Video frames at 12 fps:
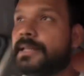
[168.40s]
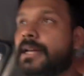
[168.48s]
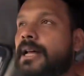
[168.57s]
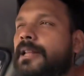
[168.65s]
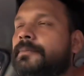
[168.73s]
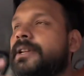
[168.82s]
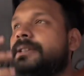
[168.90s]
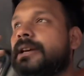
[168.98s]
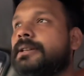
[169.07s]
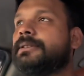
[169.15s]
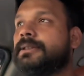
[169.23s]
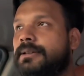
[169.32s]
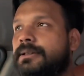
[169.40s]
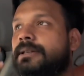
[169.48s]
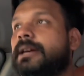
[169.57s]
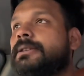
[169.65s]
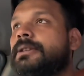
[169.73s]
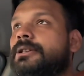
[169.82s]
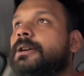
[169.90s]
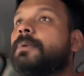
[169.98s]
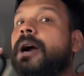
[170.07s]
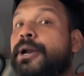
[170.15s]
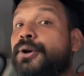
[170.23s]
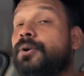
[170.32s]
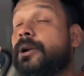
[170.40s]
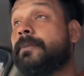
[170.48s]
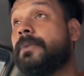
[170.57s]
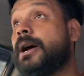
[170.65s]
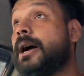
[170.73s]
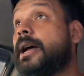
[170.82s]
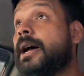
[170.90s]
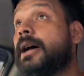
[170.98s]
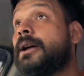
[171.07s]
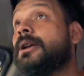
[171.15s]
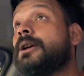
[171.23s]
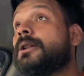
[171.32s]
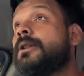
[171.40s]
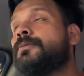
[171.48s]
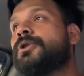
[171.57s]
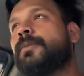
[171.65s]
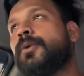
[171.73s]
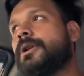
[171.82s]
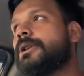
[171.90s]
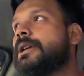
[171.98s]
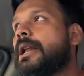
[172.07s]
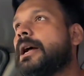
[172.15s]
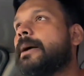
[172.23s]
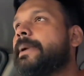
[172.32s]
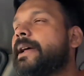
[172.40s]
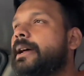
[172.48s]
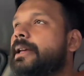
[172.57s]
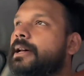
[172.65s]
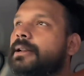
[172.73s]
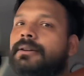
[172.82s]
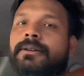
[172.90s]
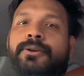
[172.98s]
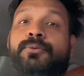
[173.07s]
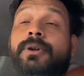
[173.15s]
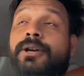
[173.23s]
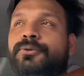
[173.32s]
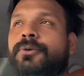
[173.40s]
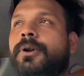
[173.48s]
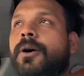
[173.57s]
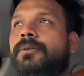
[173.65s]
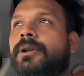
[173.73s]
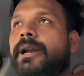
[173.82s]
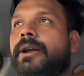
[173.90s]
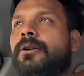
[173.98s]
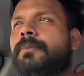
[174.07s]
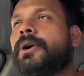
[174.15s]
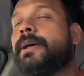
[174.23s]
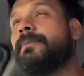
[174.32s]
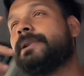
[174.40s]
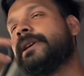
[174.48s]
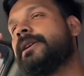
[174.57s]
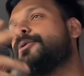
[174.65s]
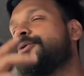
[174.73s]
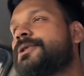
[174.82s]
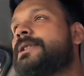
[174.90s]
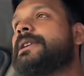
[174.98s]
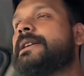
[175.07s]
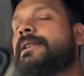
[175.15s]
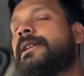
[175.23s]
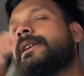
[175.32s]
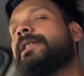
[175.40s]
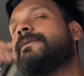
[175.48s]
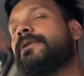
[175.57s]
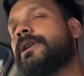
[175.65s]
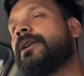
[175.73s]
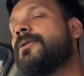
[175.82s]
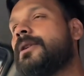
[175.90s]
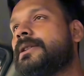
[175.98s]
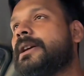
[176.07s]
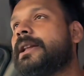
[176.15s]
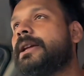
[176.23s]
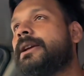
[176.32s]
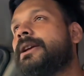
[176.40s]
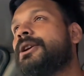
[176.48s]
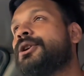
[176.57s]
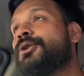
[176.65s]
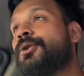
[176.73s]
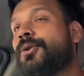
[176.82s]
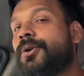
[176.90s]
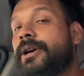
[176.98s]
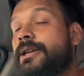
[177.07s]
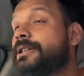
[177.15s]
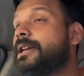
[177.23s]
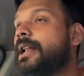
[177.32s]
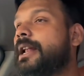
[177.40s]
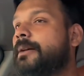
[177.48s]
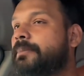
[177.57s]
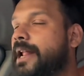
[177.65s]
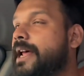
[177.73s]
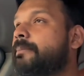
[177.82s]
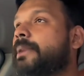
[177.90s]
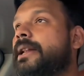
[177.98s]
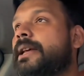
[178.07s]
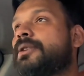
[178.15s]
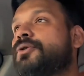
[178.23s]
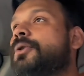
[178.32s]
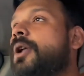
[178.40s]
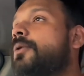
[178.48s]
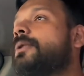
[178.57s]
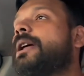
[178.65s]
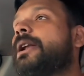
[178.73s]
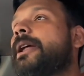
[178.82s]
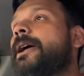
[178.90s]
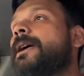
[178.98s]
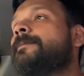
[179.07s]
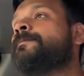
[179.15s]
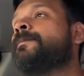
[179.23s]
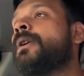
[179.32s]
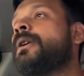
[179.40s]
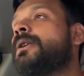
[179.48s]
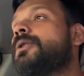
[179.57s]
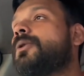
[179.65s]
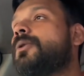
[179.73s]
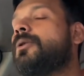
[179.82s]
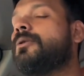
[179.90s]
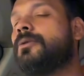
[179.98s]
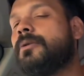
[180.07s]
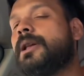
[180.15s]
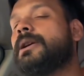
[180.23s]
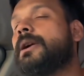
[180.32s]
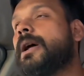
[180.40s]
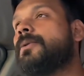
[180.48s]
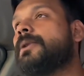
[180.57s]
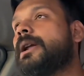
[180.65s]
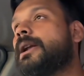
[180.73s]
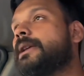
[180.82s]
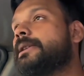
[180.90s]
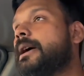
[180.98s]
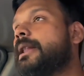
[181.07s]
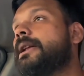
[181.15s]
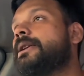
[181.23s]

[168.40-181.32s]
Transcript: साथ हमने जस्ट जस्ट जब गाड़ी को रिम लगाया तो मुझे बहुत अच्छा लगा मैं कहा यार क्यों ना इसको डाउन करें और बड़े मजे की कुछ चीजें ऐसी लगी थी वो दिखाऊंगा सारी तो इनशाला प्लान बन गया इसको डाउन करने का तो थोड़ा सा डाउन करना है ज्यादा